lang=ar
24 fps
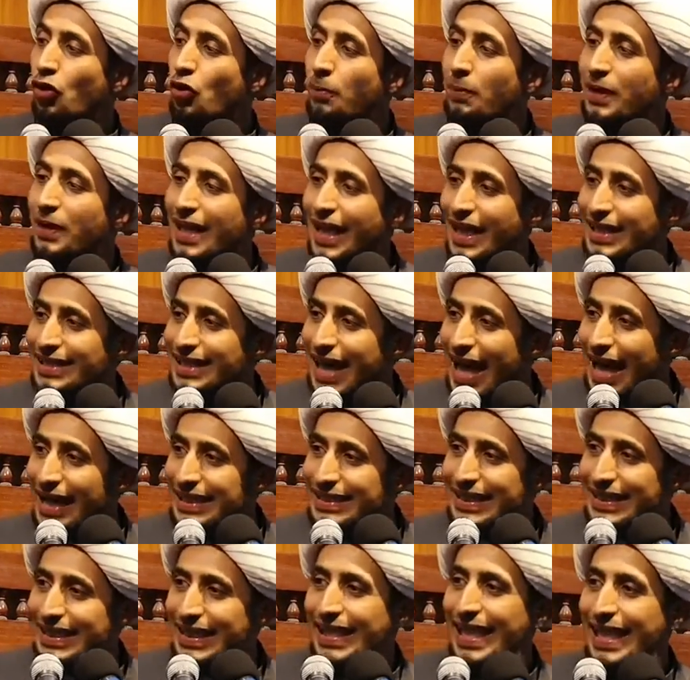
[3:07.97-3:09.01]

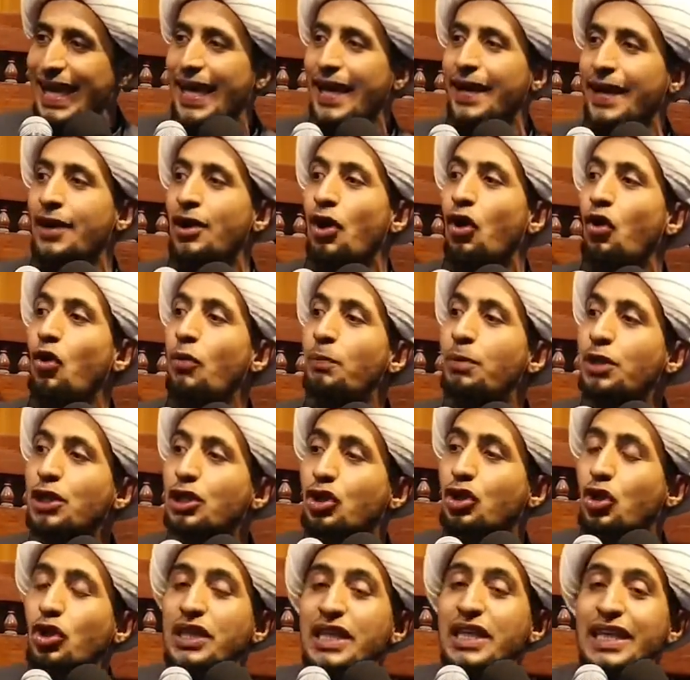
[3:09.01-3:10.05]
وبالاعداديه
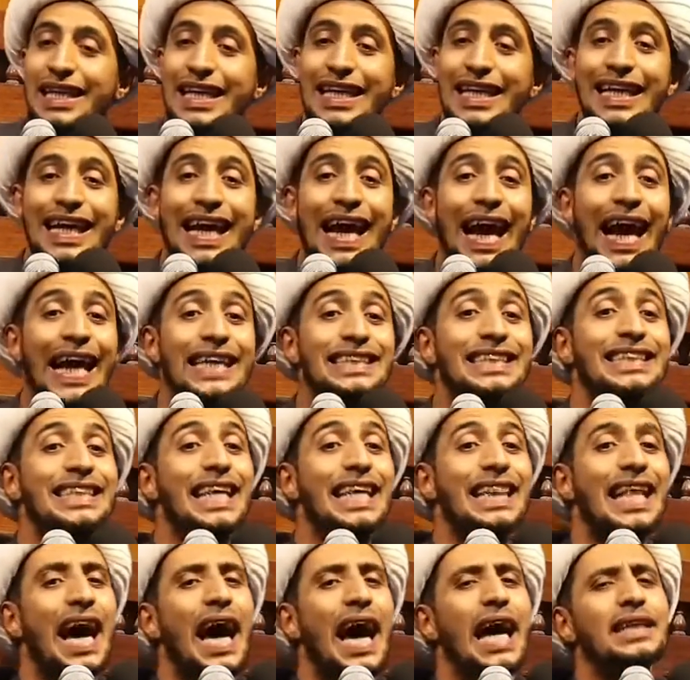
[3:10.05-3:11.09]
وبالكليه حتى
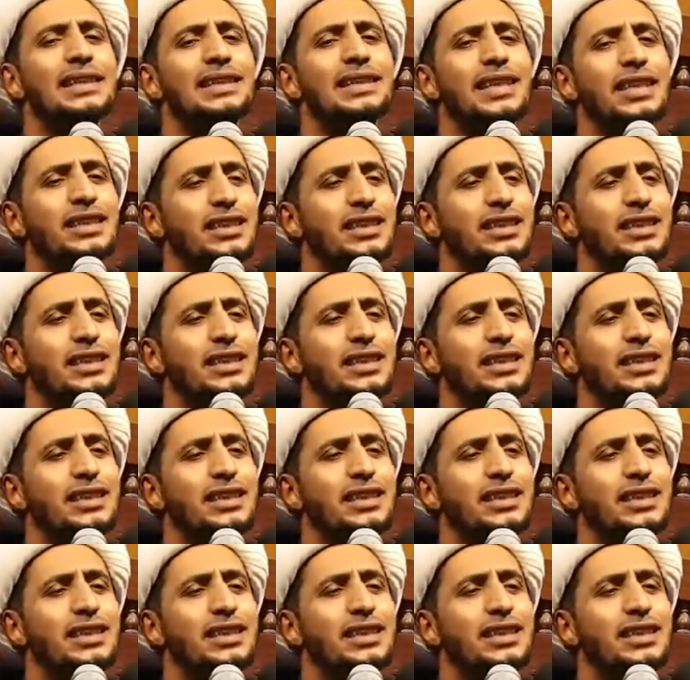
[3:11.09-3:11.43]
اذا انت